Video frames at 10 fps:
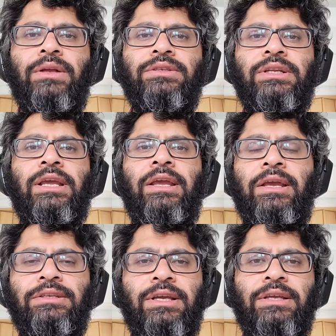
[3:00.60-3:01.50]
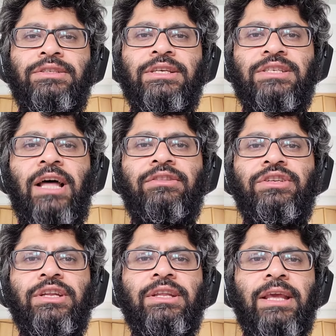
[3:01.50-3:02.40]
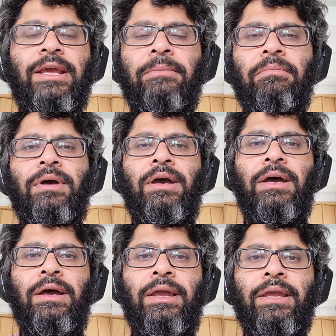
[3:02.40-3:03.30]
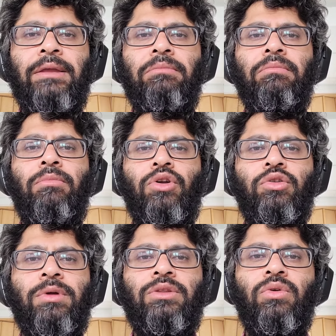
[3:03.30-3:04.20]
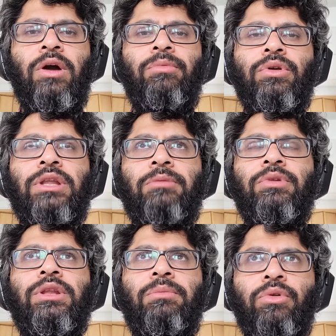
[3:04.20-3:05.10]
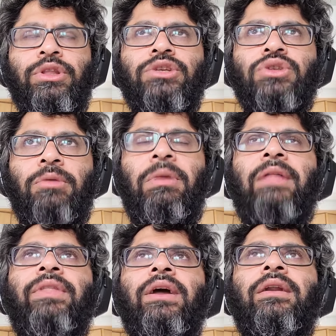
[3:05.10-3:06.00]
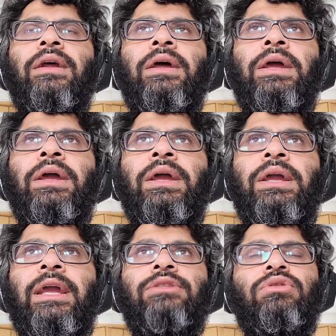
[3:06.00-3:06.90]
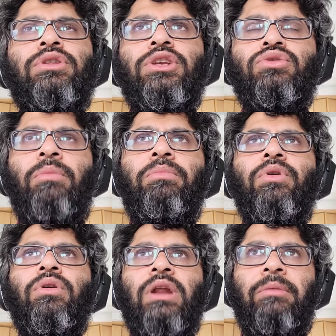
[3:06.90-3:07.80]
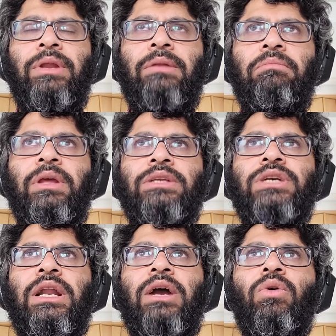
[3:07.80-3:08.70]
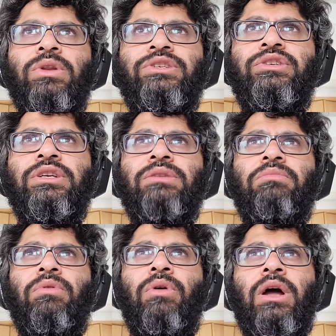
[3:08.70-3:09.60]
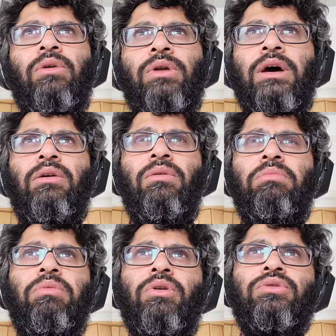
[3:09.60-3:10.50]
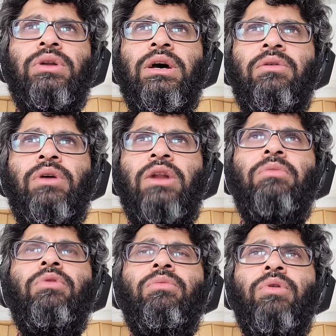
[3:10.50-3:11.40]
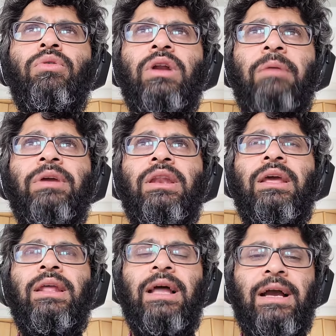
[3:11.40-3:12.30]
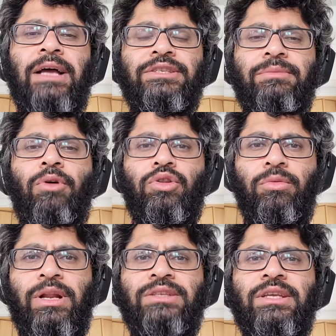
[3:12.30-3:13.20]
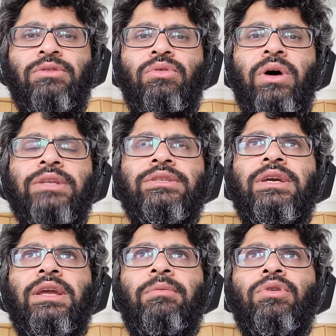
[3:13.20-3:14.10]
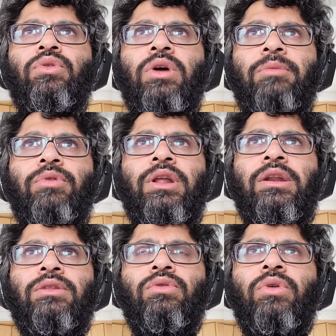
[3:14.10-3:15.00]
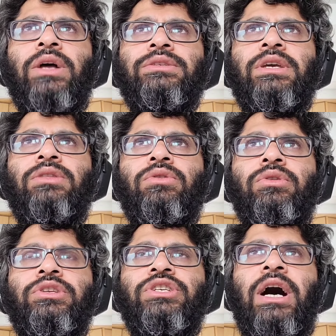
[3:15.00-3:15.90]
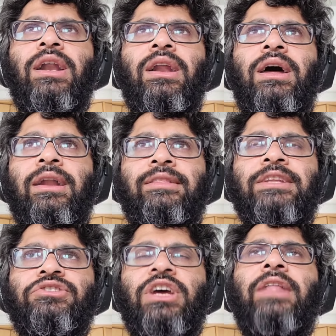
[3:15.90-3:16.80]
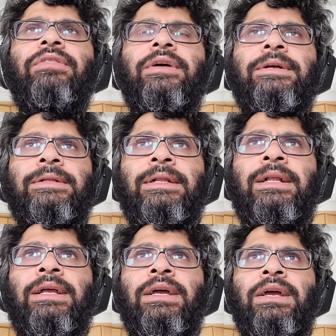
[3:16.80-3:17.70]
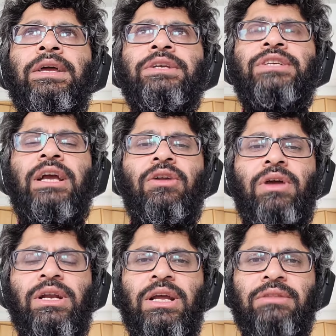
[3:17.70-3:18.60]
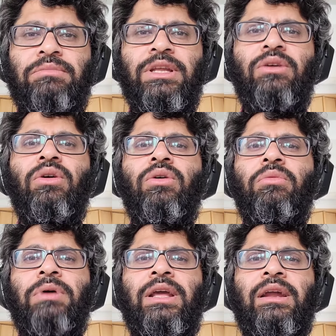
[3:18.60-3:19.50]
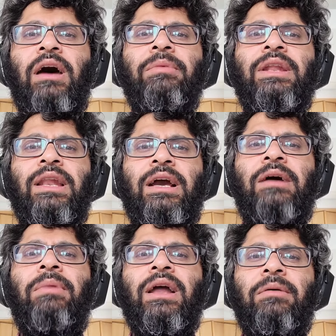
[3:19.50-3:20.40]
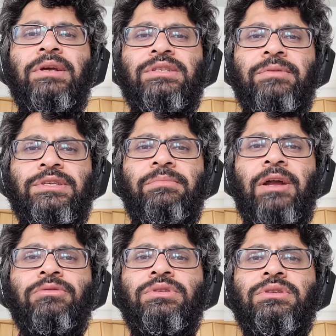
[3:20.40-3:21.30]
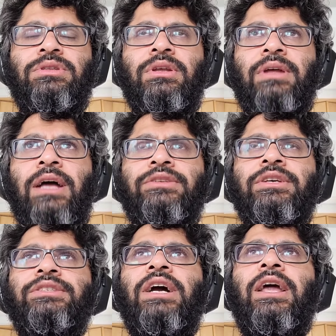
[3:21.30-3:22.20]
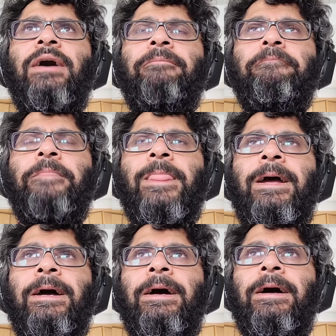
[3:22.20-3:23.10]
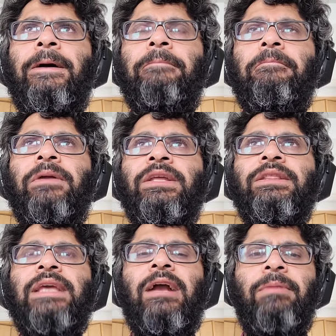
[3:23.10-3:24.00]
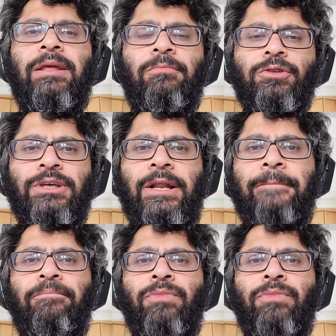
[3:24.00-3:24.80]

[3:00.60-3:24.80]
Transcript: যেটি এই যে যে সাতটি নিয়ে এই বর্ধমান দুর্গাপুর তার মধ্যে মন্তেশ্বর ভাতার এই দুটিতে সম্পূর্ণ গ্রামীণ এছাড়া গলসি ওখানে ওটাও কতটা ওখানেও বহু গ্রামীণ এলাকা আছে বর্ধমানের যে দুটো আছে এবং দুর্গাপুরের দুটো আছে দুই দুই চার আর এই তিন সাত সেখানেও একটা দীর্ঘ মানে গ্রামীণ এলাকা বাংলা ভাষাভাষী মানুষ আছে যারা হিন্দি একবারেই বোঝে না